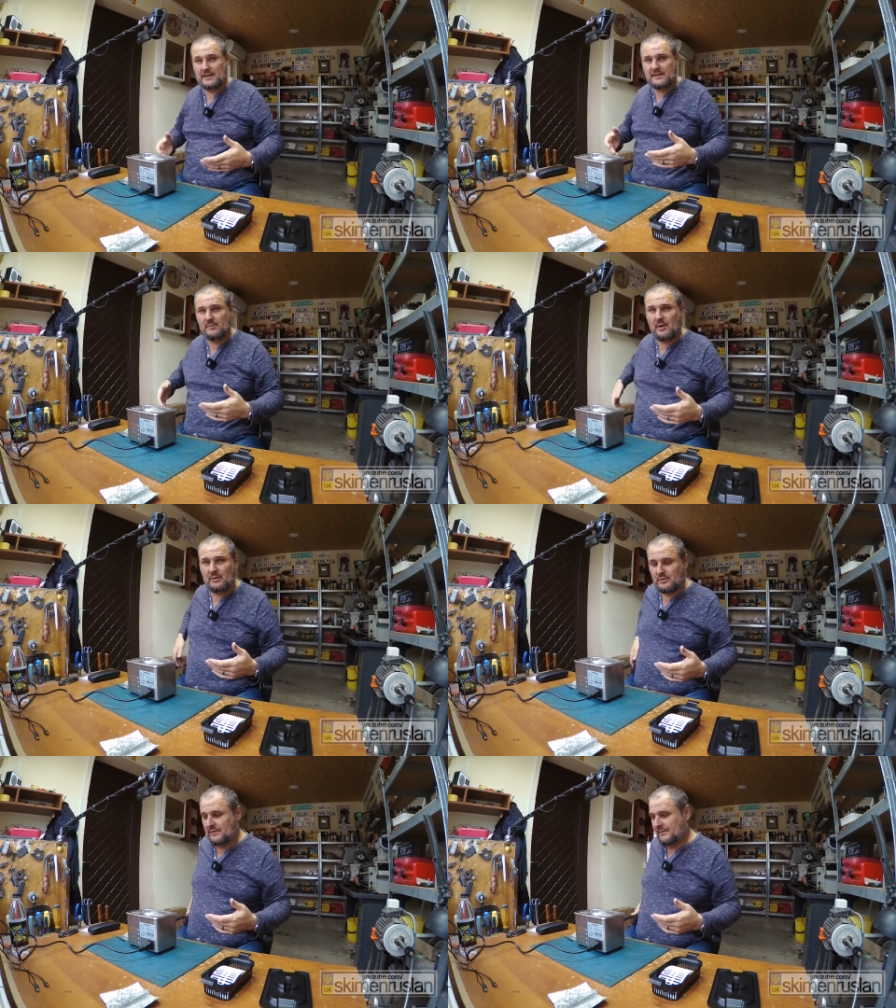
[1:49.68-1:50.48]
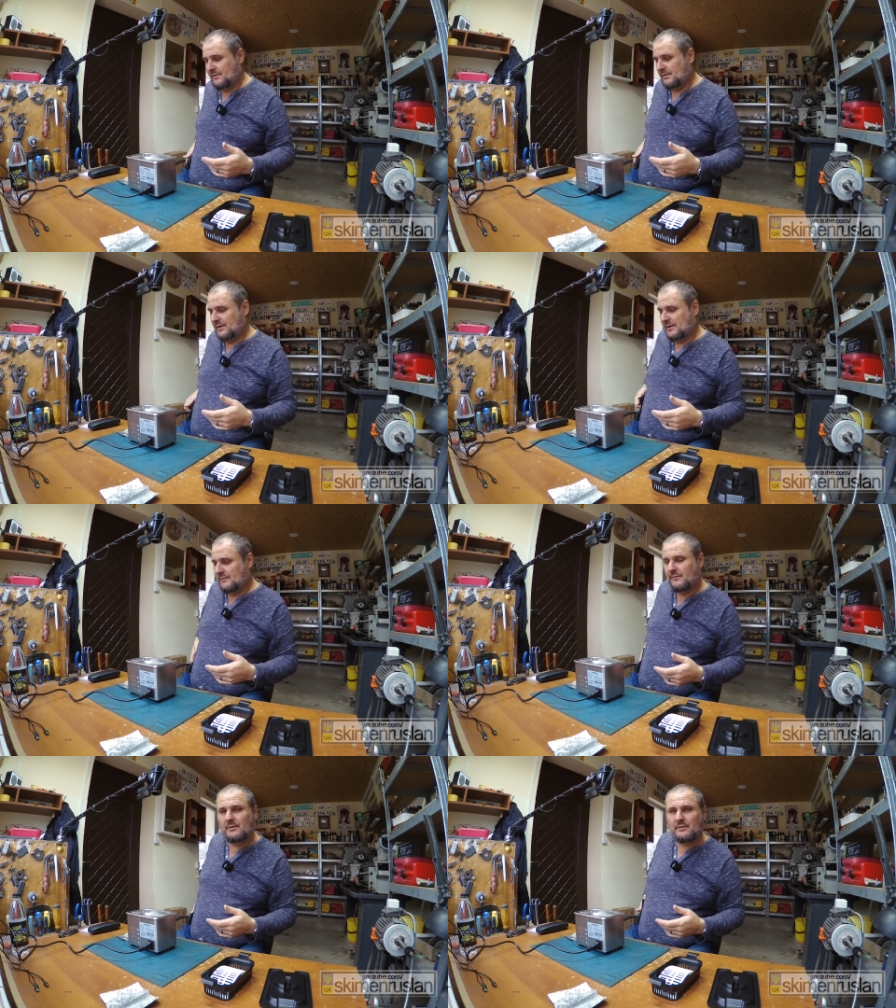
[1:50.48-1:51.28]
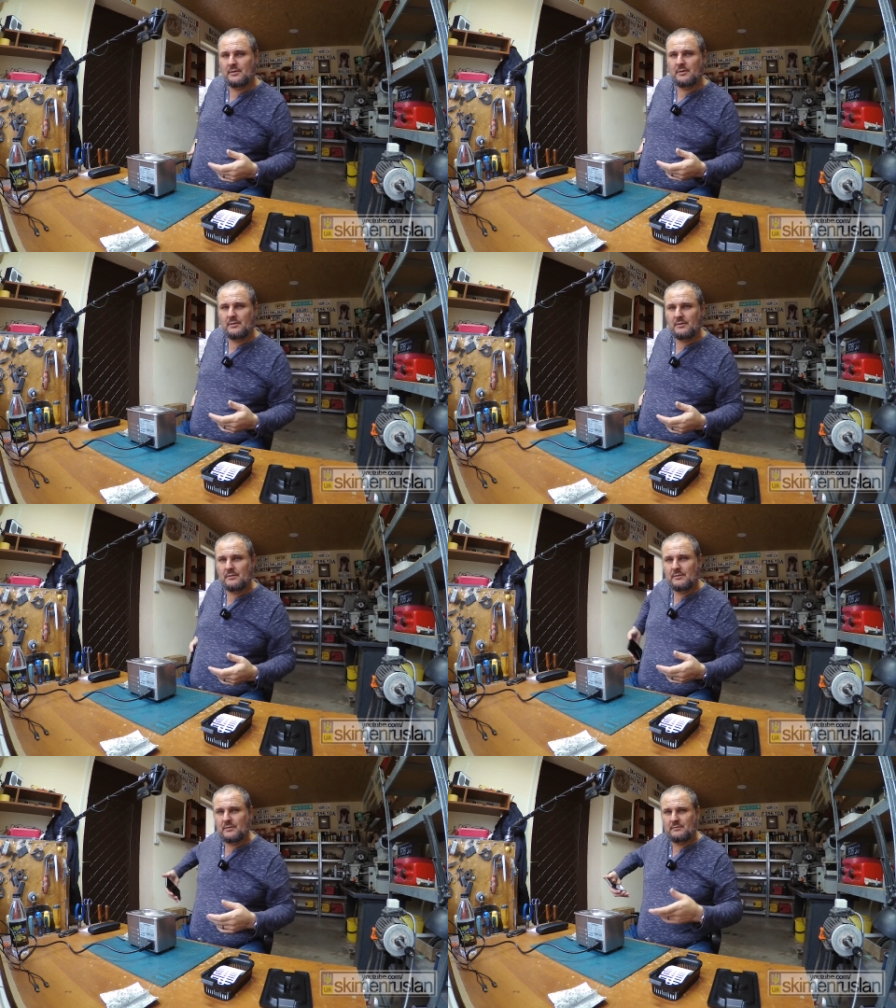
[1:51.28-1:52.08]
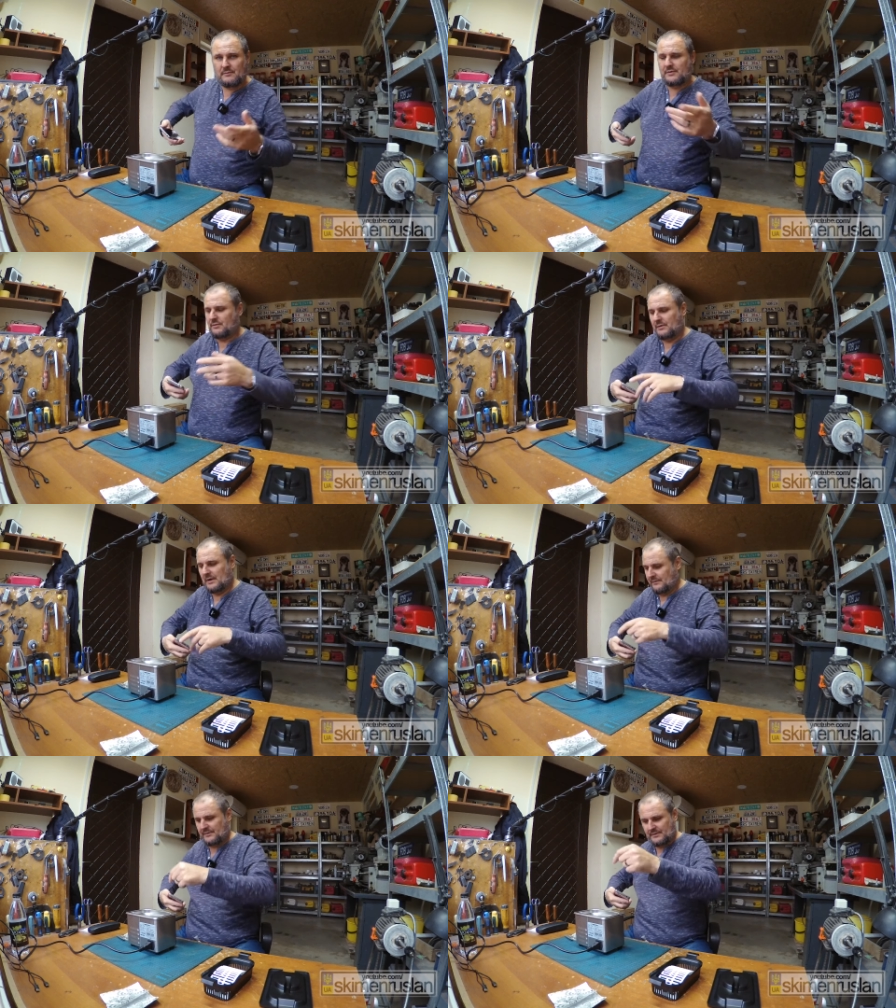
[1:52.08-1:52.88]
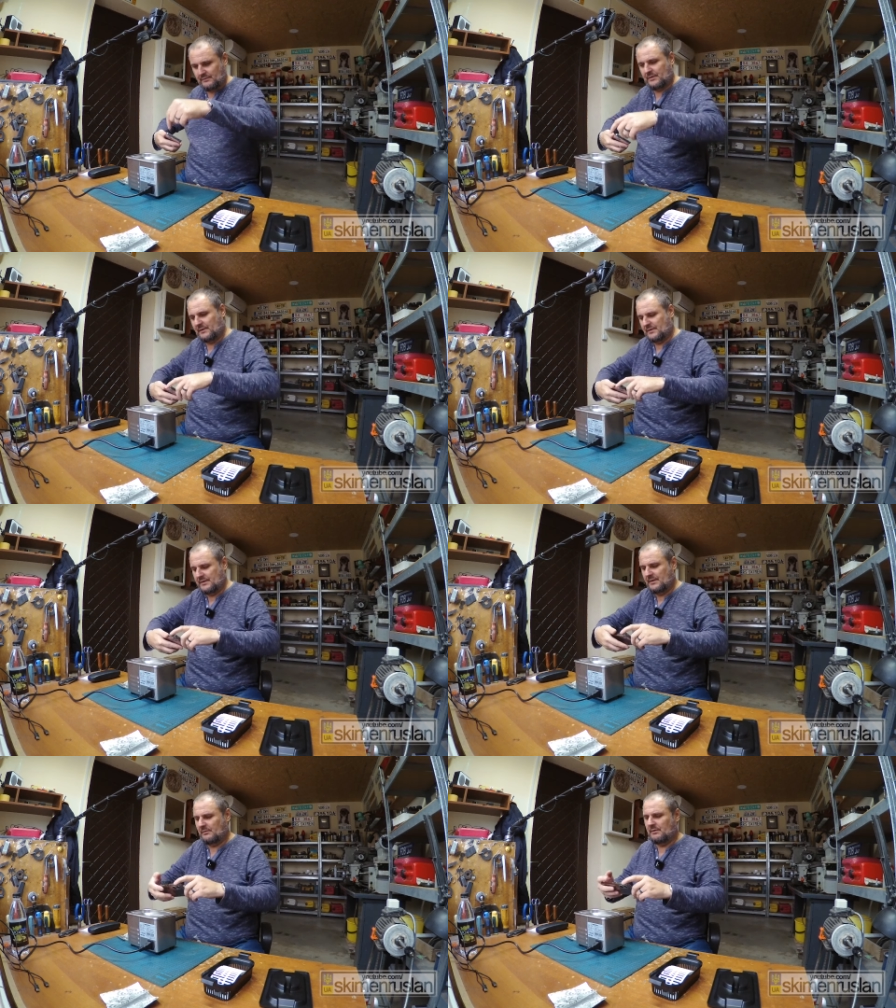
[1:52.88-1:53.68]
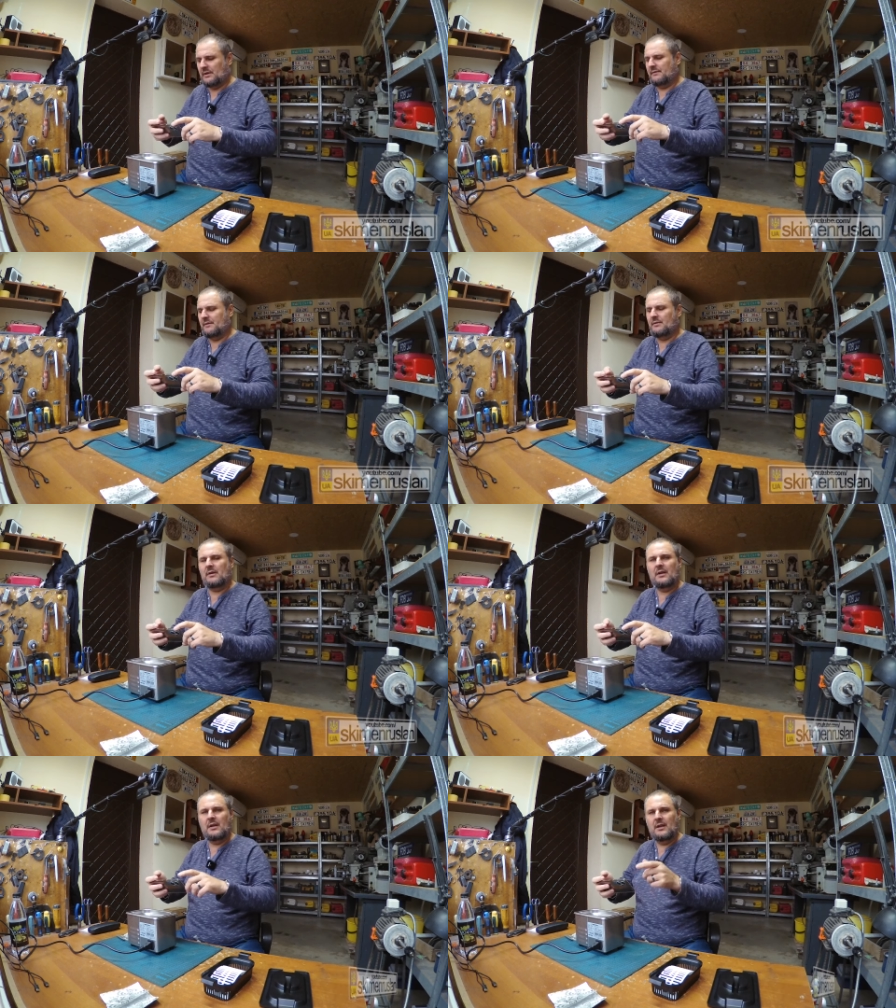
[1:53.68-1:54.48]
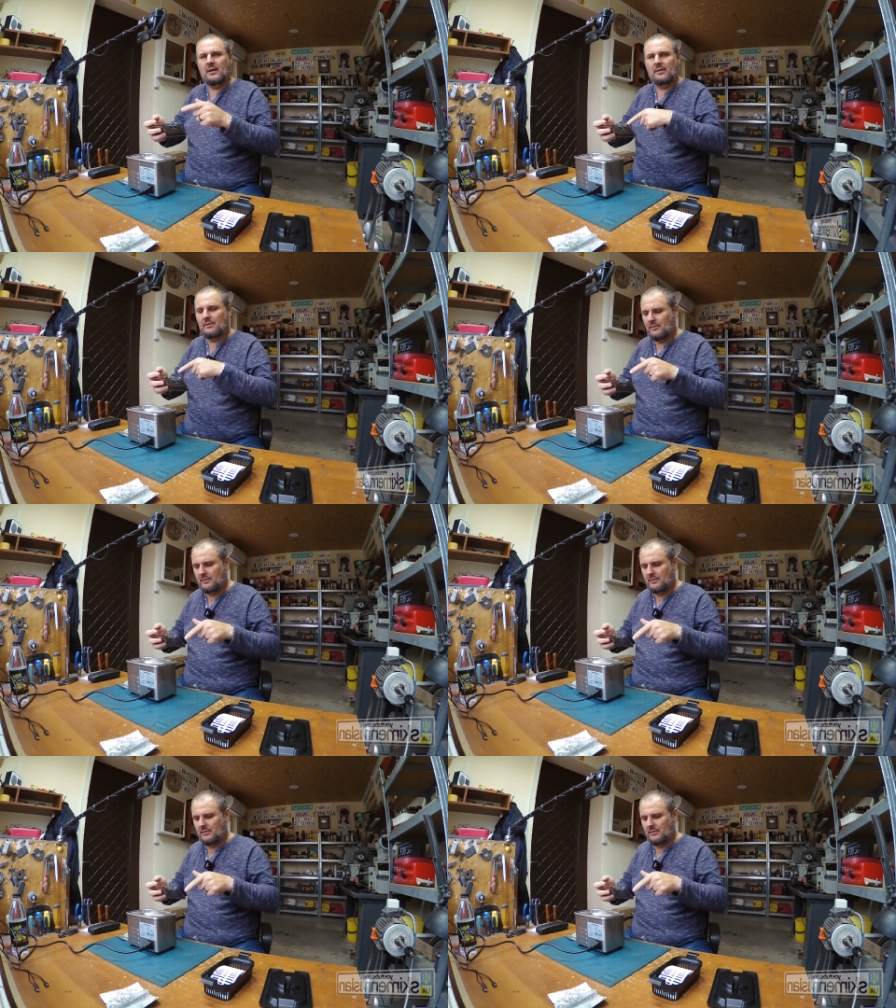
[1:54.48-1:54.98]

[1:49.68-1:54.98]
снимал уже видео на телефон, но вот с утра сегодня сделал вот так видео. Но,